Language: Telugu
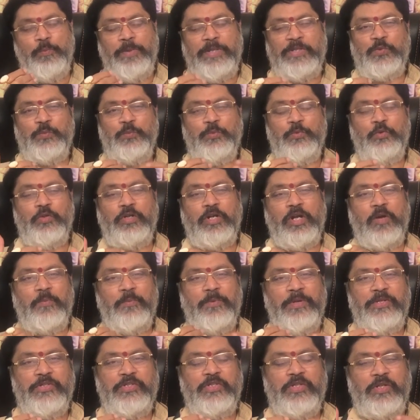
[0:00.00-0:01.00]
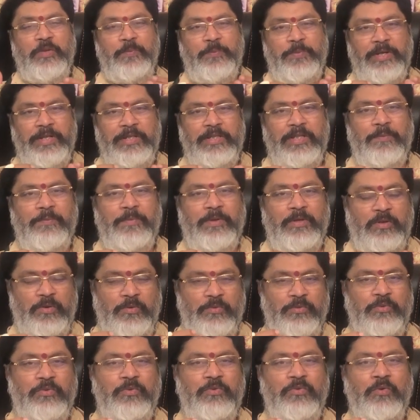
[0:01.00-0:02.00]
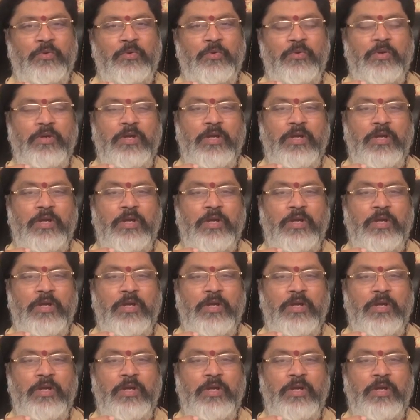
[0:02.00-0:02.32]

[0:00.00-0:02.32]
ప్లస్ బుధు కాంబినేషన్ ఎప్పుడైతే మనకు అవుతుందో